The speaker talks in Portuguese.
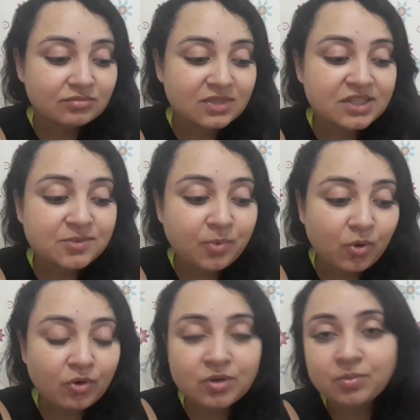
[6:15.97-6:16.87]

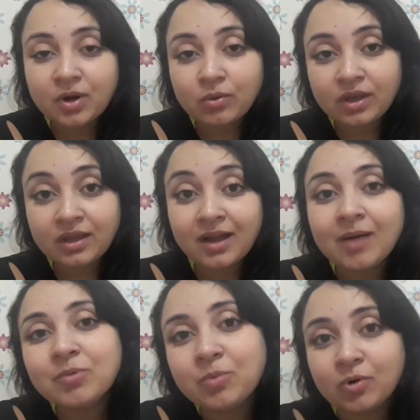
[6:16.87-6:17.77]
expõe para alguém,
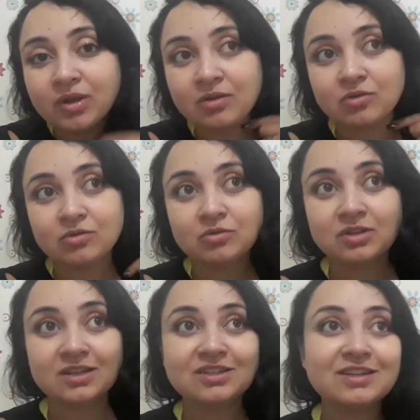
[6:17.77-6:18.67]
abre para alguém
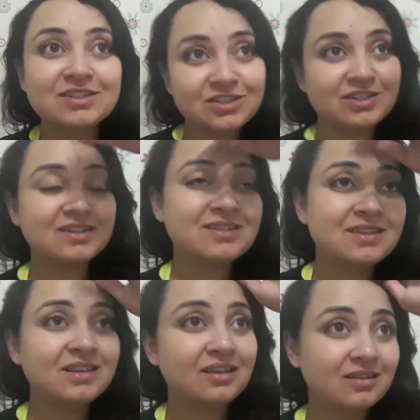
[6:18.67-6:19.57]
que a, gente é
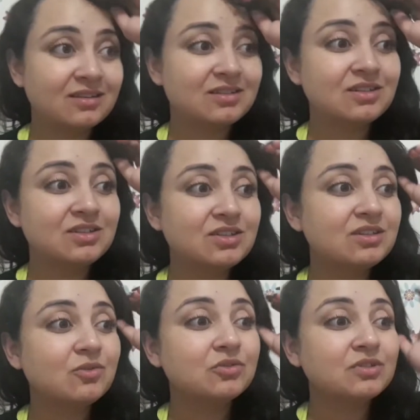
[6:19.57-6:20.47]
assim, a
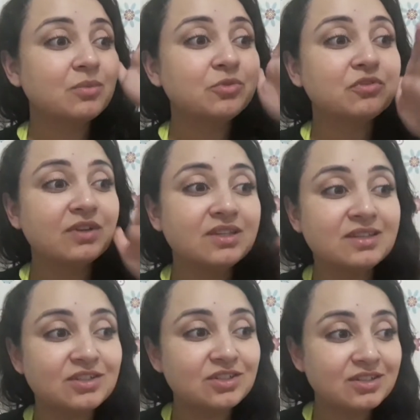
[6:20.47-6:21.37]
gente quando tá muito feliz,
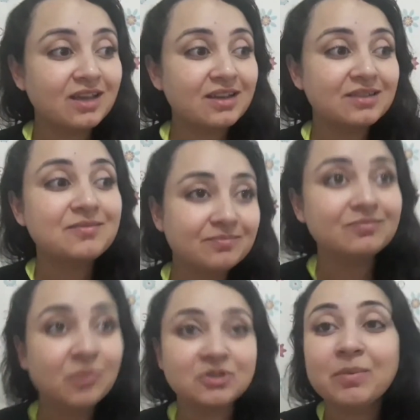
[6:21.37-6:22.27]
a gente quer
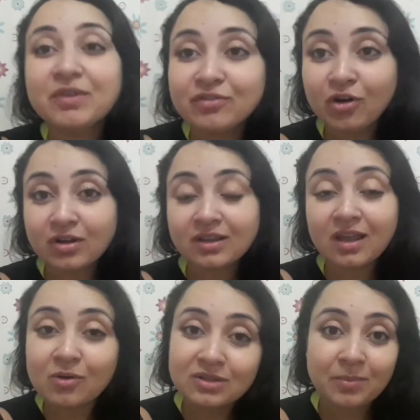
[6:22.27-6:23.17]
botar para fora,
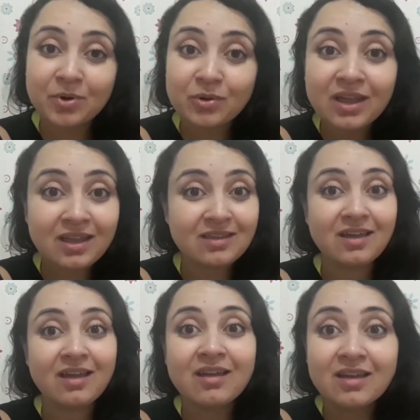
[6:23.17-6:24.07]
quer contar para alguém,
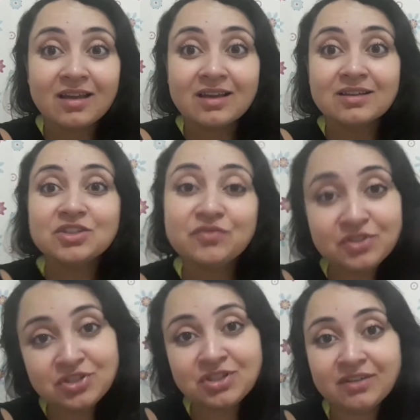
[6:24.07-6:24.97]
quer
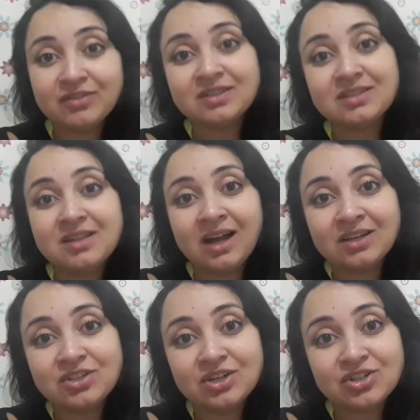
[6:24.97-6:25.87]
dividir a
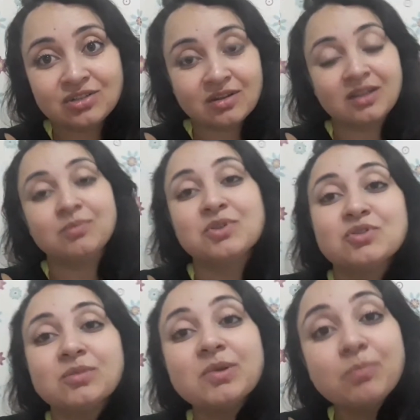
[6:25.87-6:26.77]
felicidade, achando que aquela
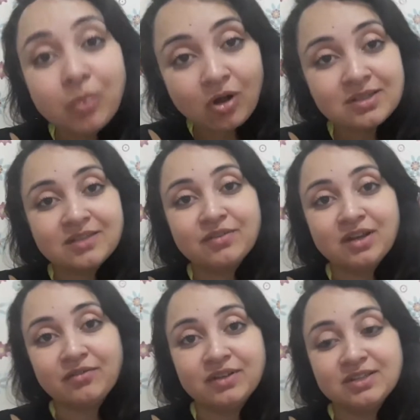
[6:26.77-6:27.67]
pessoa também possa
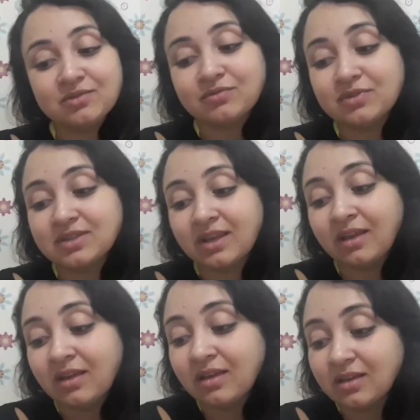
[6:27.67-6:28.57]
ficar feliz com você
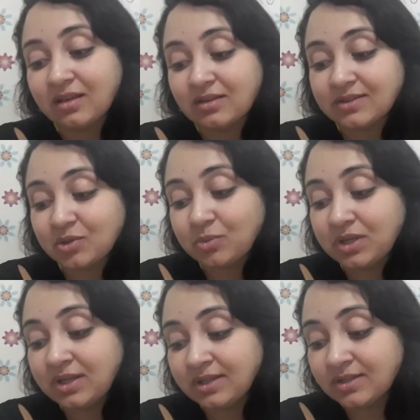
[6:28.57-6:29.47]

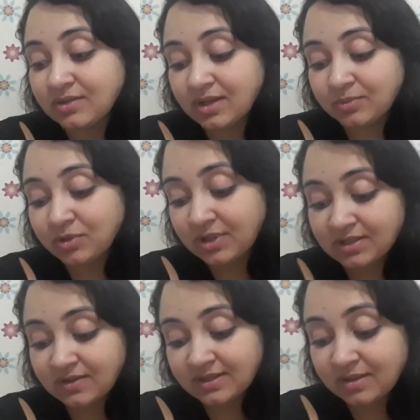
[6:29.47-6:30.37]
sobre isso, e é,
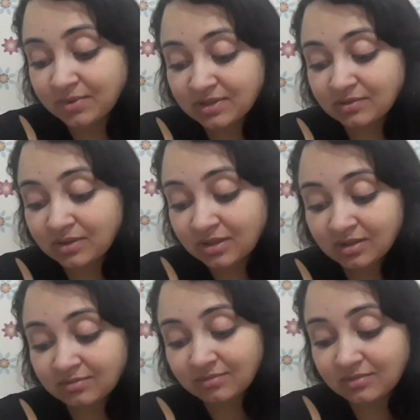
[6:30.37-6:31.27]
muitas vezes a
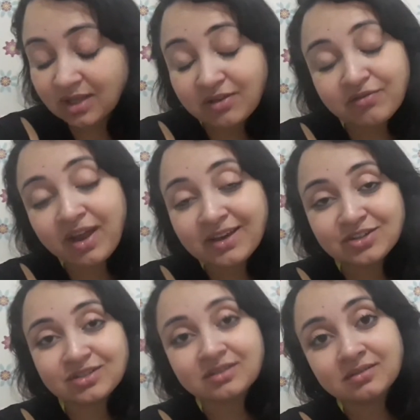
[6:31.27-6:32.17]
pessoa tem
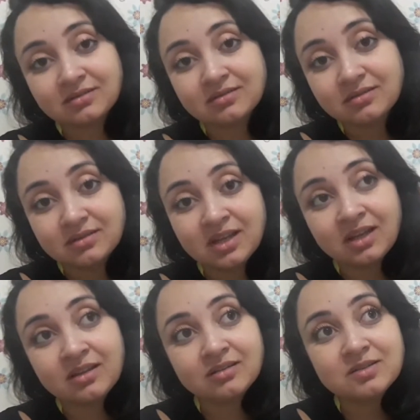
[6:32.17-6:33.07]
inveja,
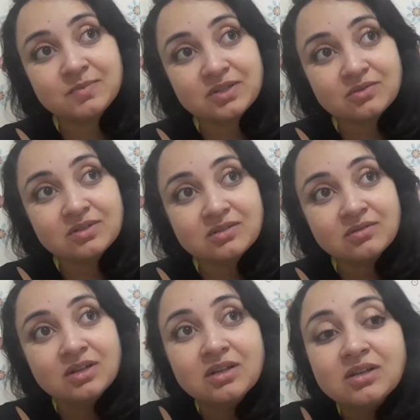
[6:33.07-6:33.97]
né? As pessoas não
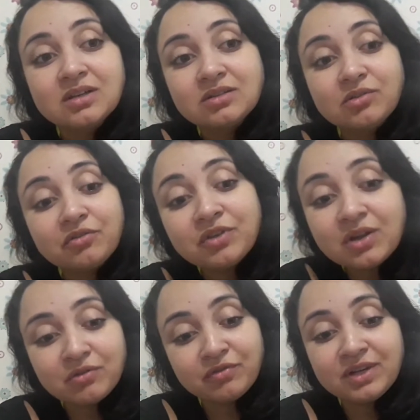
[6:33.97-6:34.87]
não
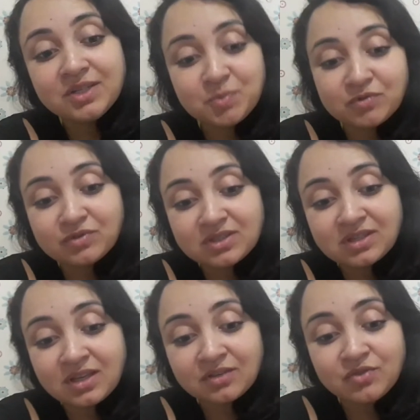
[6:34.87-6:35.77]
ficam felizes por
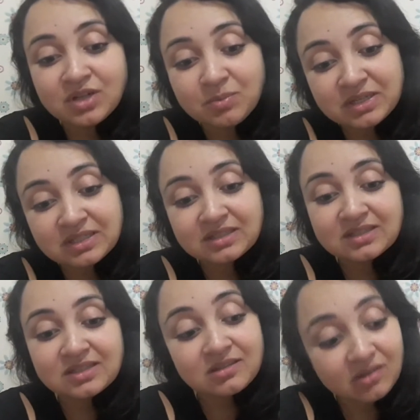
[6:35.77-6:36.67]
você, fica pensando
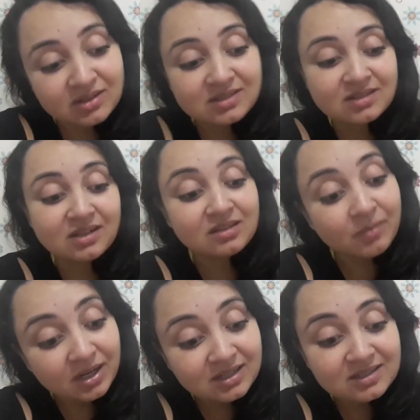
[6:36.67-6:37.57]
assim, nossa, ela tá
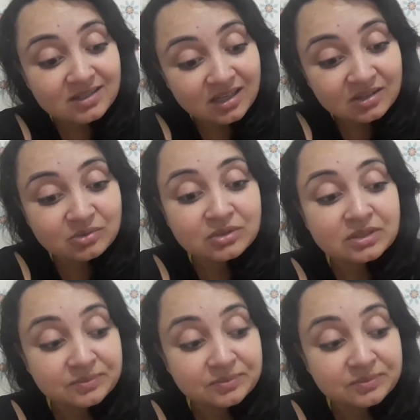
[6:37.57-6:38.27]
emagrecendo,